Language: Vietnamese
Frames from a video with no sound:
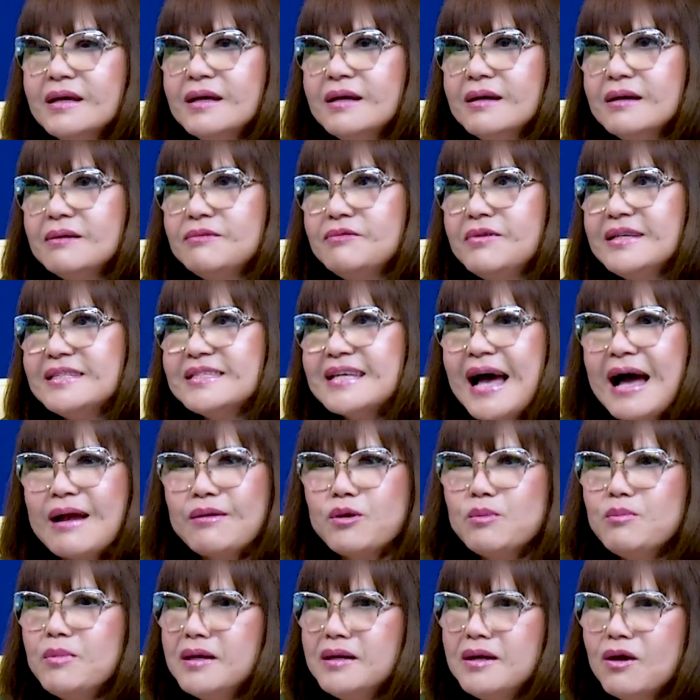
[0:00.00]
về già
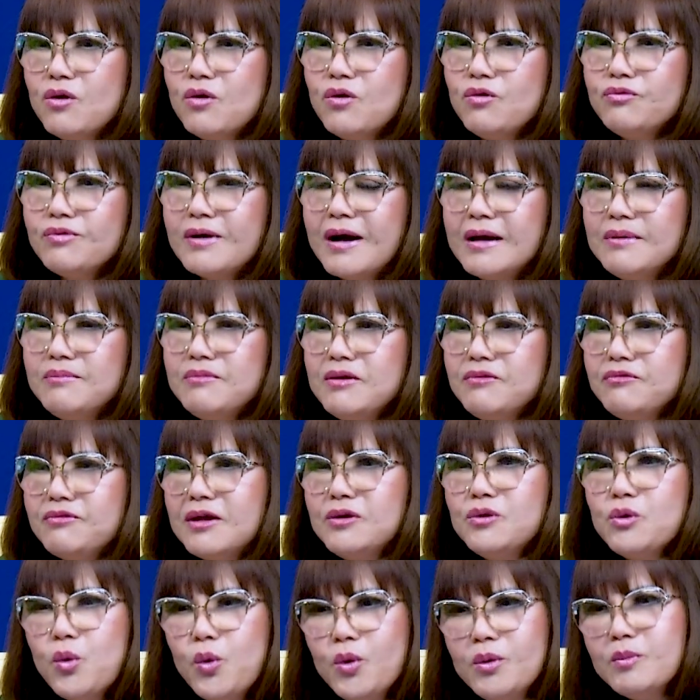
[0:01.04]
rồi mình đâu có phải mình phải
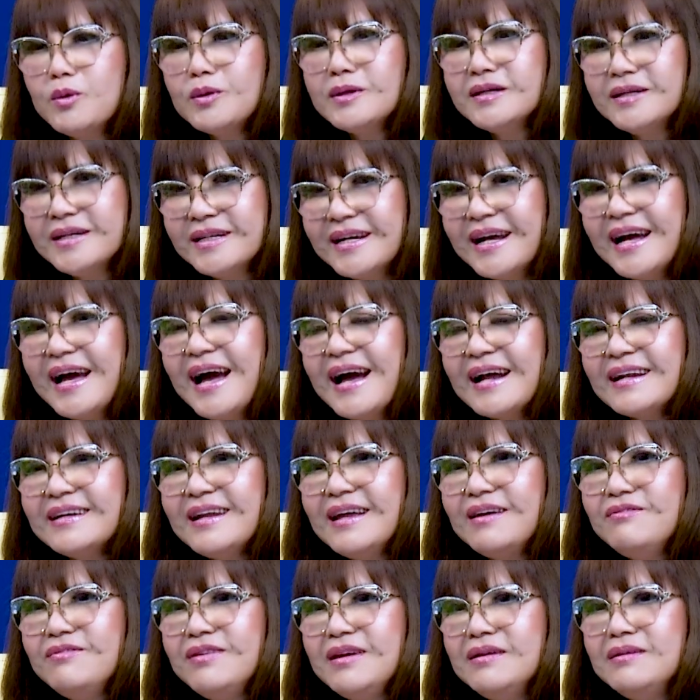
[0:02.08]
nuôi một người khác
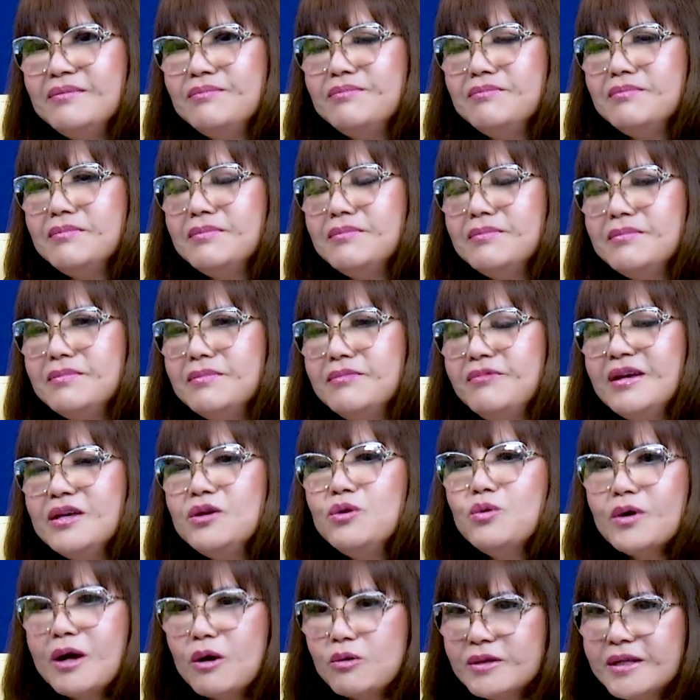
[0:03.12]
để bị vì
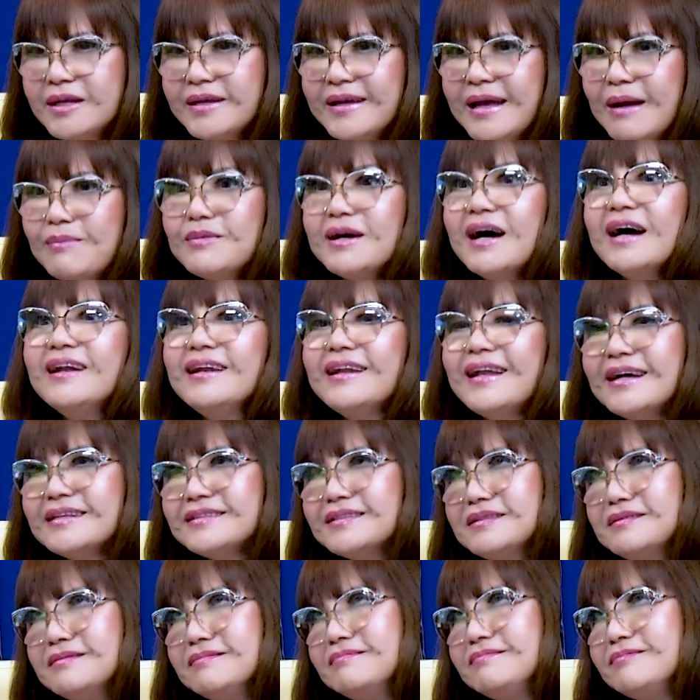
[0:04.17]
nhu cầu tình cảm
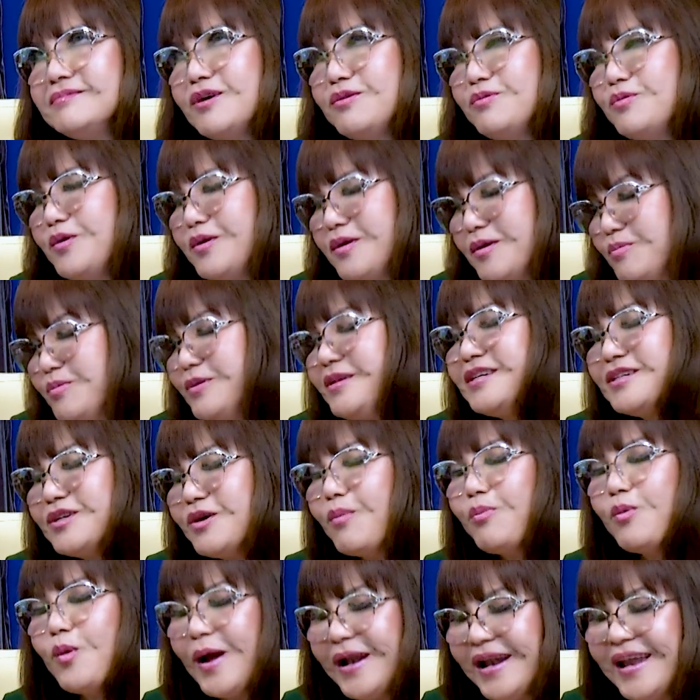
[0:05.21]
unless có cũng những
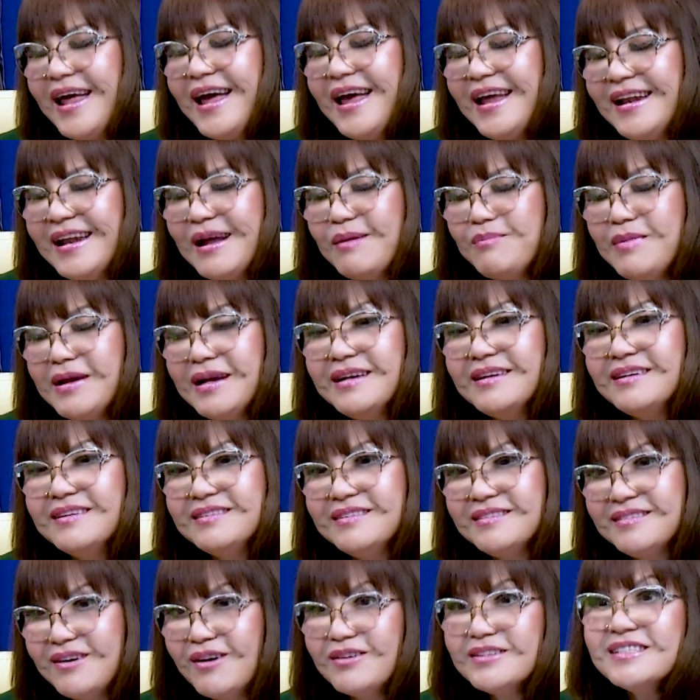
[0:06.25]
hợp ngoại lệ là mình
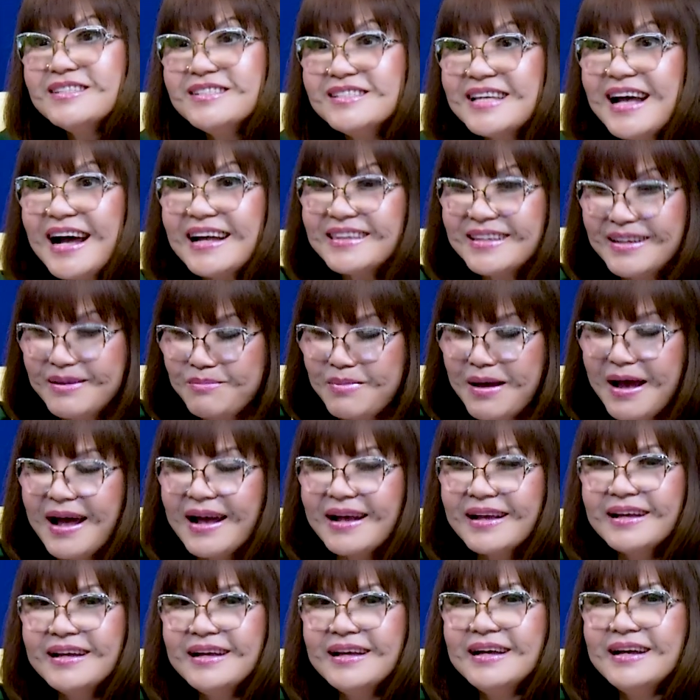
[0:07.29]
có dư dả tiền bạc
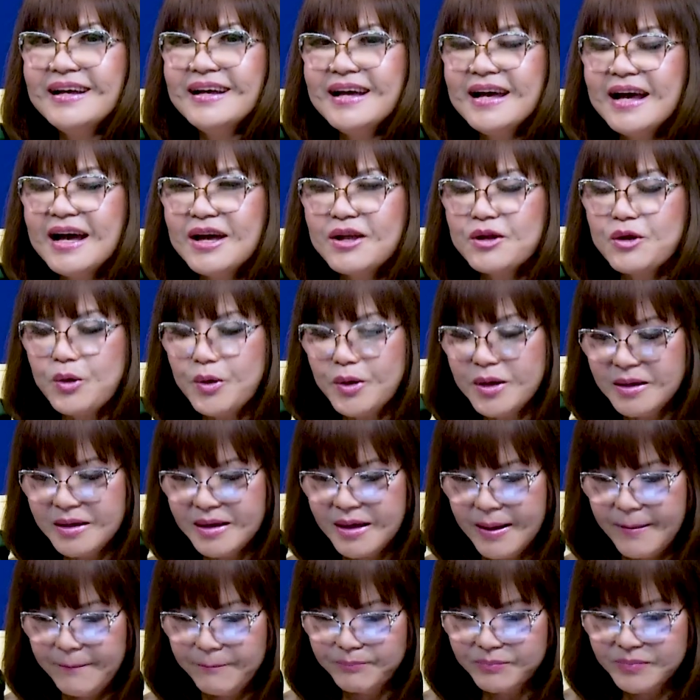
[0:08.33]
rồi
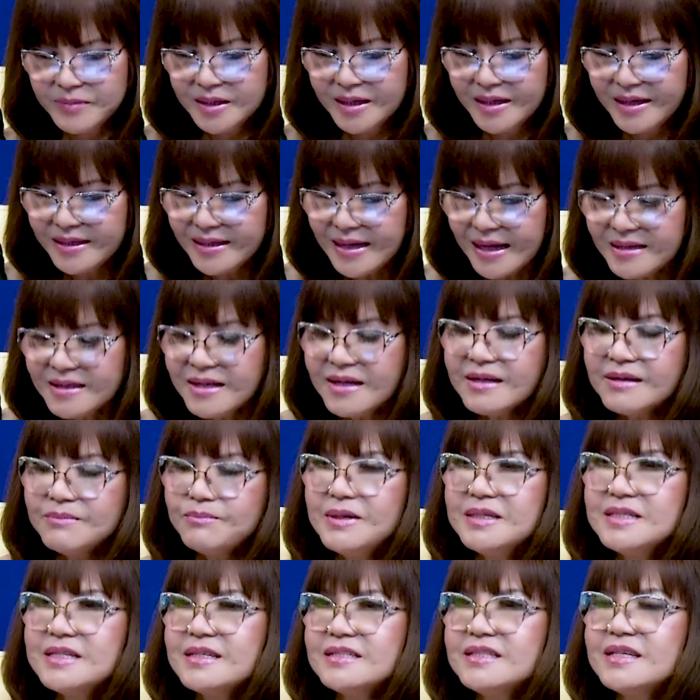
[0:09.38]
um, những cái thách thức
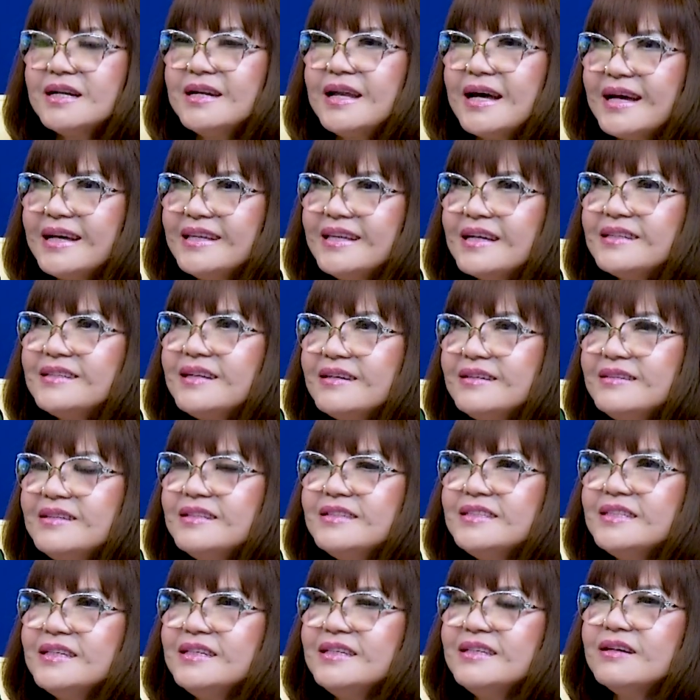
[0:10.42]
bây giờ trở lại cái thách thức
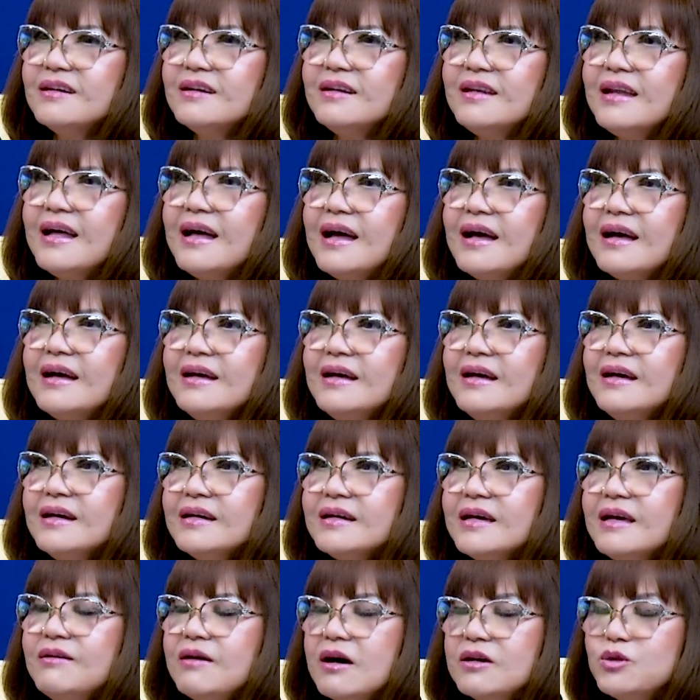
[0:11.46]
như chị nói là
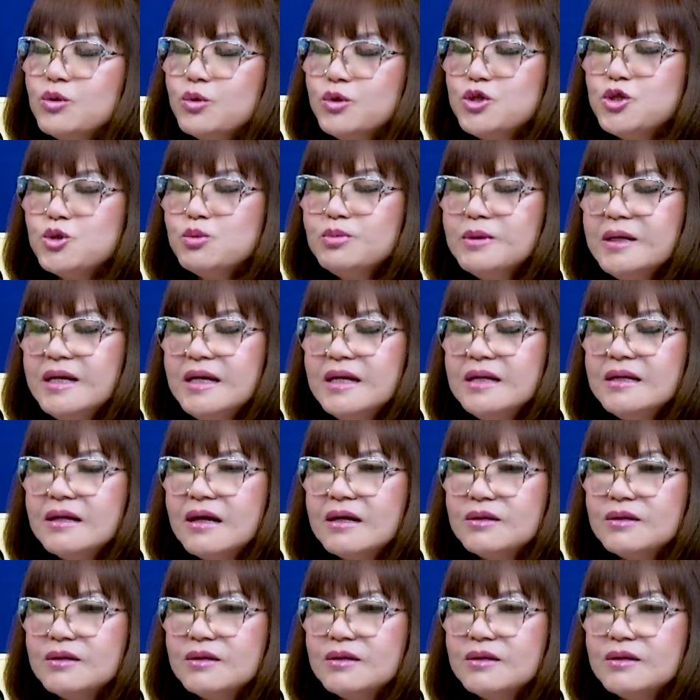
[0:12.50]
khi ở tuổi trung niên ở